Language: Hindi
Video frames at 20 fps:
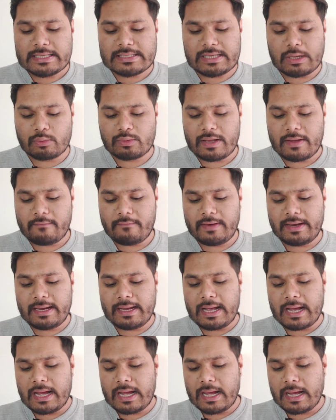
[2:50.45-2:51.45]
साउथ
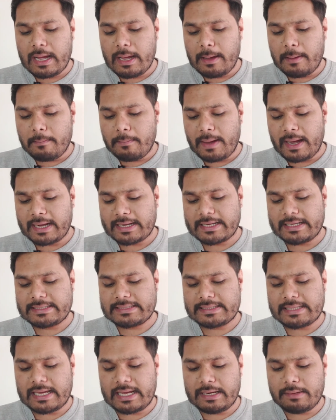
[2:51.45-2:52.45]
अफ्रीका
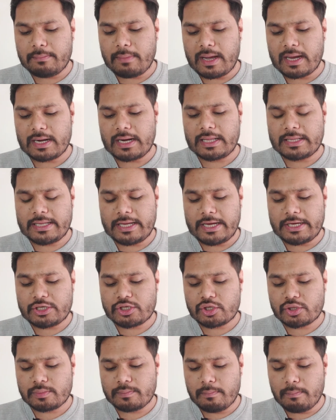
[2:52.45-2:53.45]
पाकिस्तान बांग्लादेश